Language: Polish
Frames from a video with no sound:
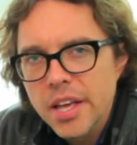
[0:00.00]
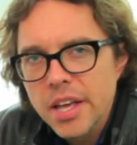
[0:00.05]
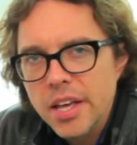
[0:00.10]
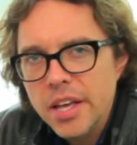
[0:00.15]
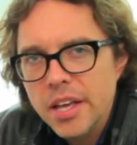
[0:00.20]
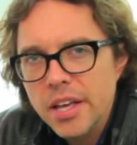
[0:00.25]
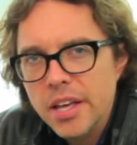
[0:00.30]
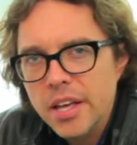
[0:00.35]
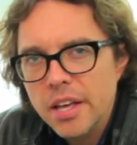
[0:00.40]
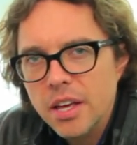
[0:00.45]

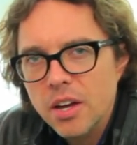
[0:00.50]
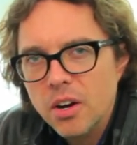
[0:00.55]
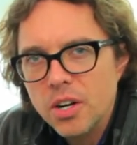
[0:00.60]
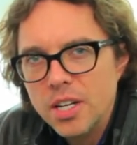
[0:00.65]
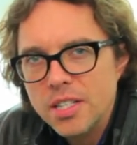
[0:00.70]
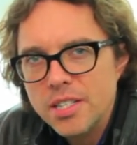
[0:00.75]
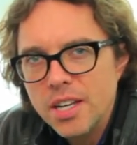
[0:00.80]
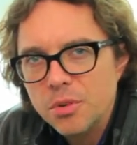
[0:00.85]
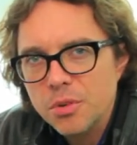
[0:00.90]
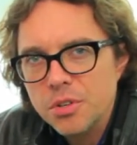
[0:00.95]
E,
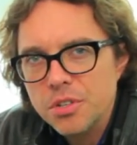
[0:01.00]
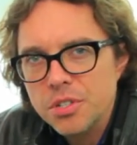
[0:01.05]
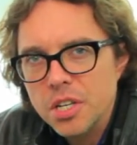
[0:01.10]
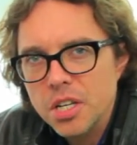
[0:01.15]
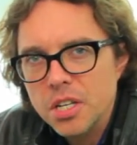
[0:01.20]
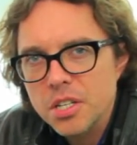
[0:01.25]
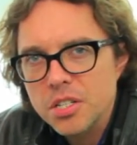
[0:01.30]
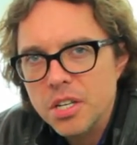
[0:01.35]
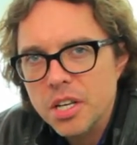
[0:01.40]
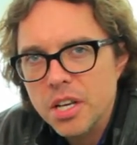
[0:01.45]
okazało
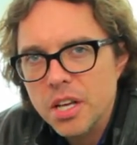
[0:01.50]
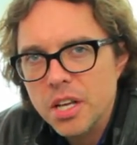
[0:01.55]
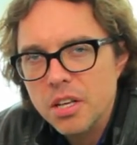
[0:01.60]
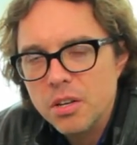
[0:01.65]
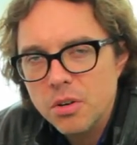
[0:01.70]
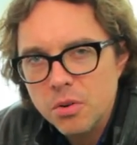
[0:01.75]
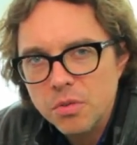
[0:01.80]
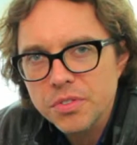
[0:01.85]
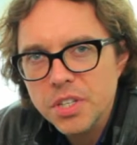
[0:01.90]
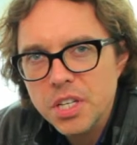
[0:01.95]
się, że
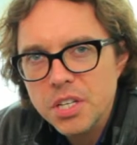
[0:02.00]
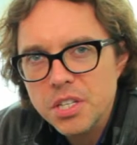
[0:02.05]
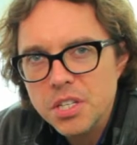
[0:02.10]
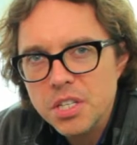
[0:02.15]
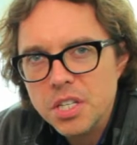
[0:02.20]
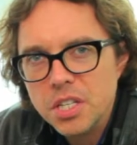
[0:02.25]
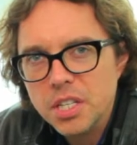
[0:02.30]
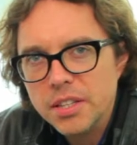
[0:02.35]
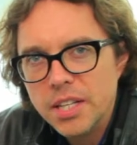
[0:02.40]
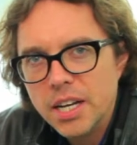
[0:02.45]

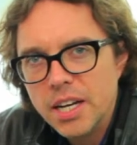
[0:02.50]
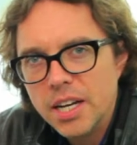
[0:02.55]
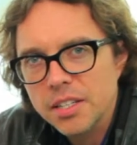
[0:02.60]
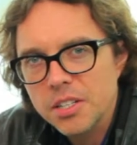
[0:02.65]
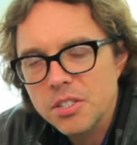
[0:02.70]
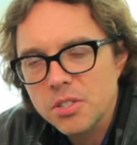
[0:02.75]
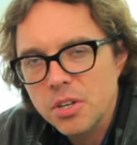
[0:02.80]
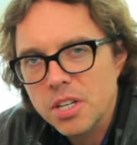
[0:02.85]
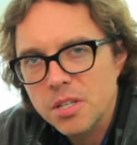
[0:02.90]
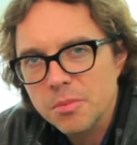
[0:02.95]
również taka
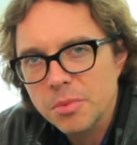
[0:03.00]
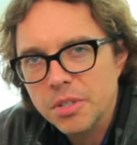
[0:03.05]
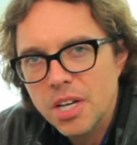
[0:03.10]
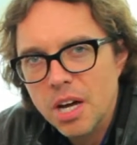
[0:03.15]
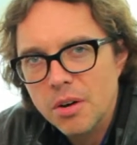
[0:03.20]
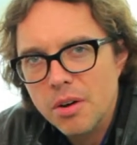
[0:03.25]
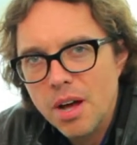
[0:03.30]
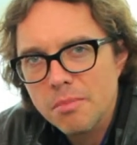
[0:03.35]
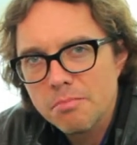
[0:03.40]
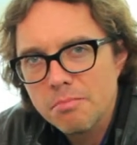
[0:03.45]
historia
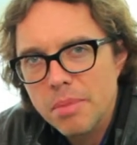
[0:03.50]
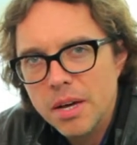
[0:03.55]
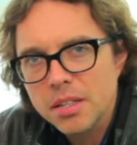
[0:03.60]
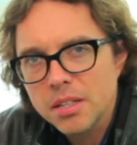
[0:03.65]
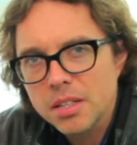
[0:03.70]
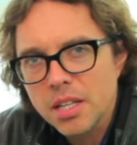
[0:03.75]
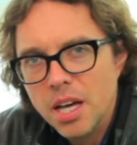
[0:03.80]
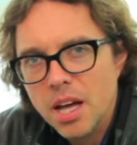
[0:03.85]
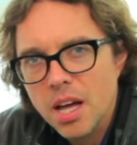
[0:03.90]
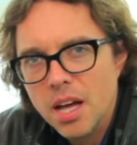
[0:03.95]
spotkała
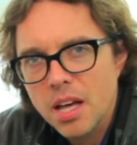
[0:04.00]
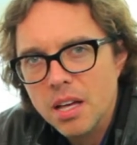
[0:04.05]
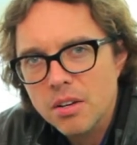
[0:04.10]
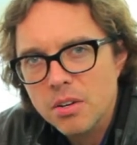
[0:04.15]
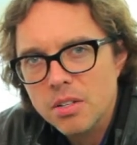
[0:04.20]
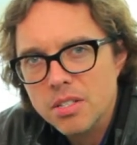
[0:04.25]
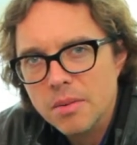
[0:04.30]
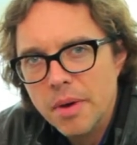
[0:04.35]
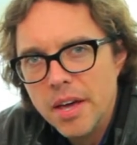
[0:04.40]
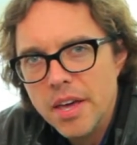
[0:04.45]
Bernda
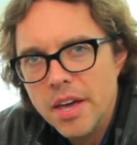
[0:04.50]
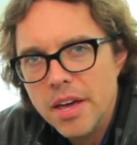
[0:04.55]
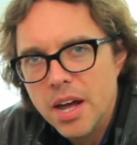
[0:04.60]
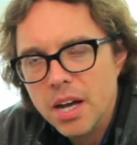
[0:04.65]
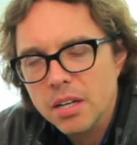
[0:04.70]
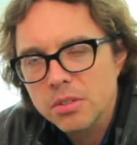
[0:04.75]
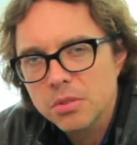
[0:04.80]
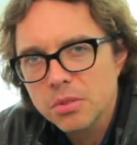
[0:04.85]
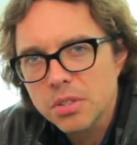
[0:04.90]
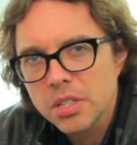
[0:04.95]

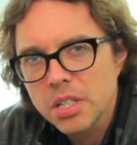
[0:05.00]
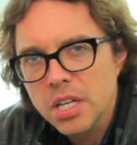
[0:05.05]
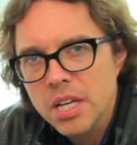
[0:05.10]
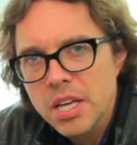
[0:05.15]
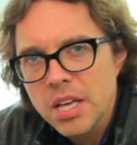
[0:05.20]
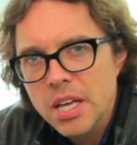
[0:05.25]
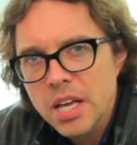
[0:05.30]
Rosemajera, który